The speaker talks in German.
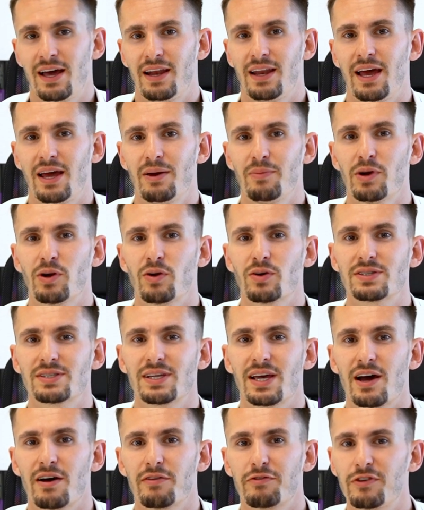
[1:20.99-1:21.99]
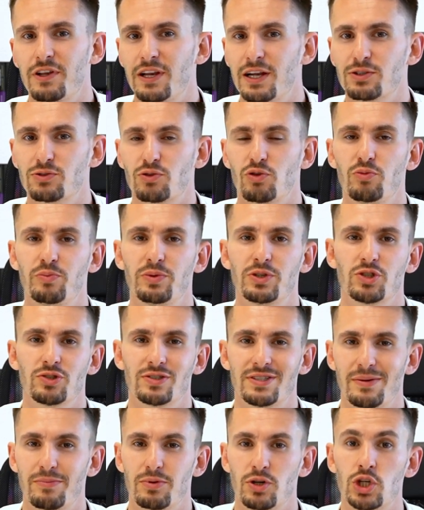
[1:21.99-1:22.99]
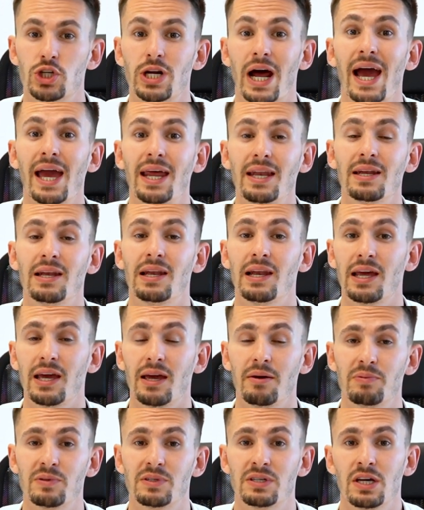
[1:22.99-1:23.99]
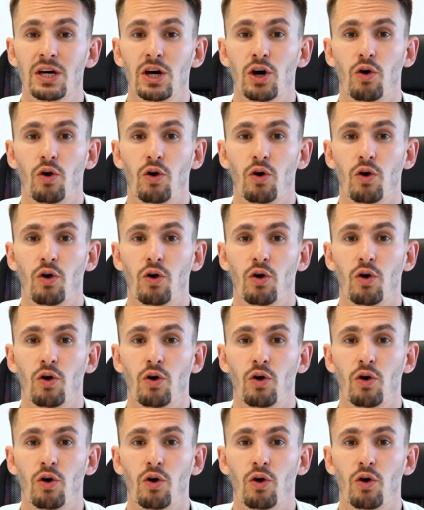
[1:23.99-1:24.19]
der immer noch sehr philanthropisch und sehr bescheiden lebt